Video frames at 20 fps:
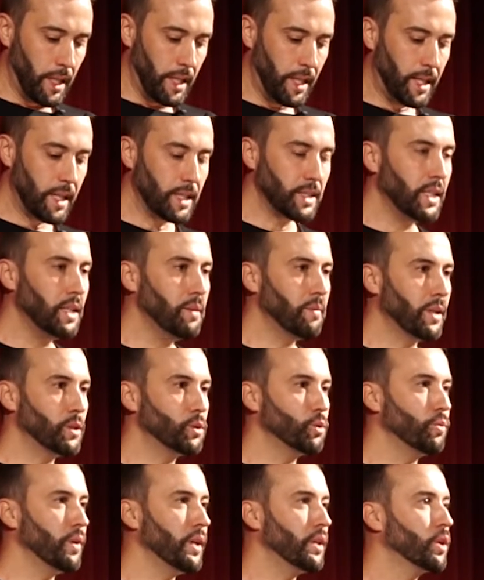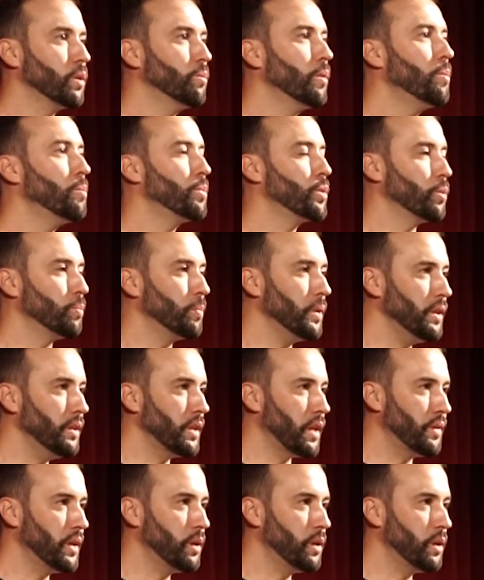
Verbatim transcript: y que sirve a su vez como propicia